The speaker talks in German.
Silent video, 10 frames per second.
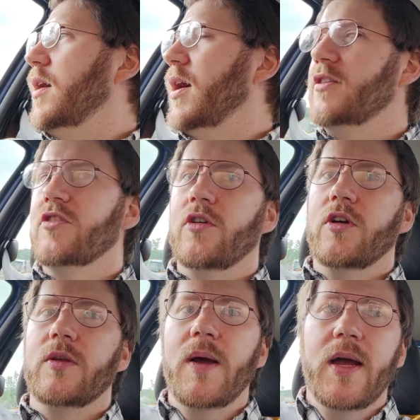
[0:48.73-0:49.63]
Also
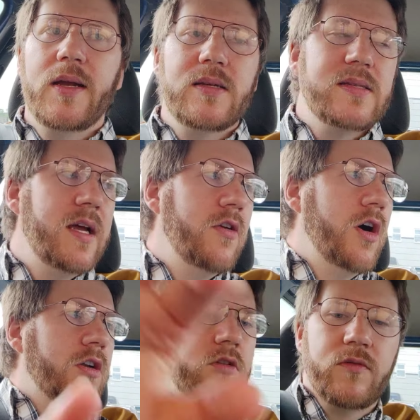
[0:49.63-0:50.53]
ich meine, ist ja in
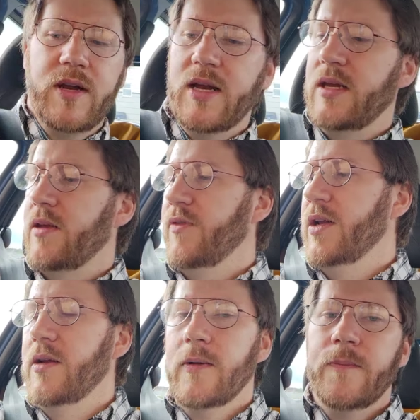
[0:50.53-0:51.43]
Ordnung, wenn er nicht
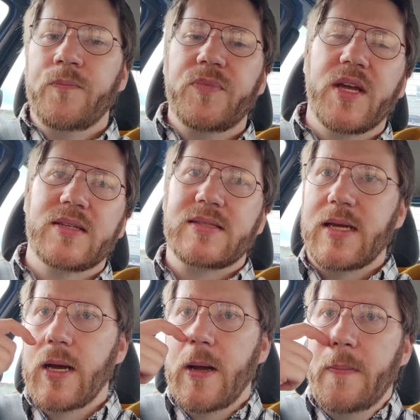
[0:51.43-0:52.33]
will, dass
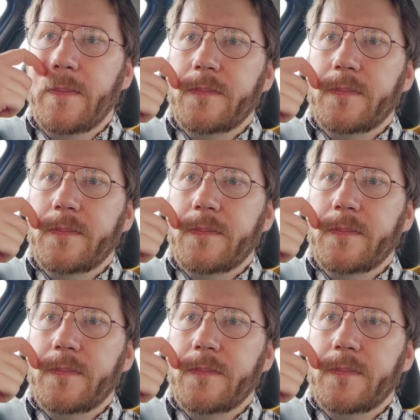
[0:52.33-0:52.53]
da